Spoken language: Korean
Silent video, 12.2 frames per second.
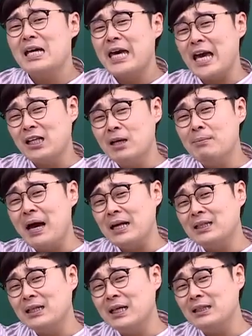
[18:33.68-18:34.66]
개념이
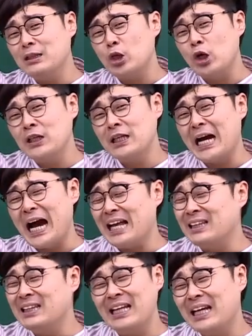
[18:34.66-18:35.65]
아직까지 정리가
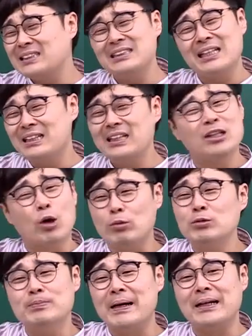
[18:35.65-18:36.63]
안 된 학생들이
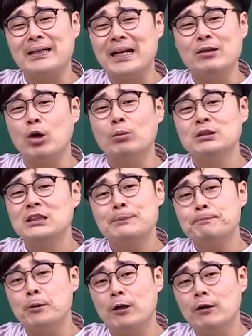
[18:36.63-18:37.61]
너무 많아. 난 너무
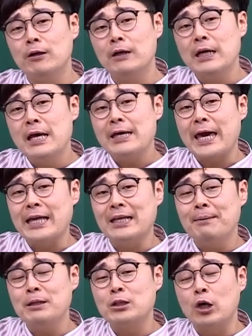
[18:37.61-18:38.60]
슬퍼.
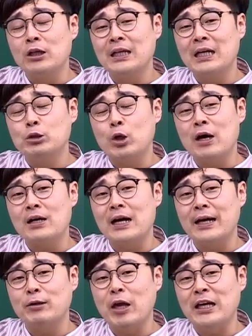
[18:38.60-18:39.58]
개념이 정리가
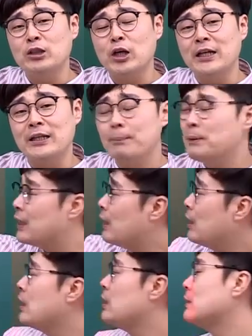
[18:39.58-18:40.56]
정확하게 되셔야
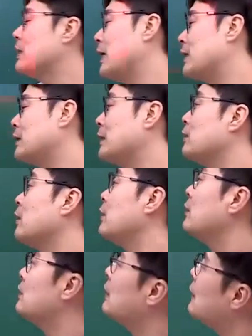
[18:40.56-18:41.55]
됩니다. 자, 그래서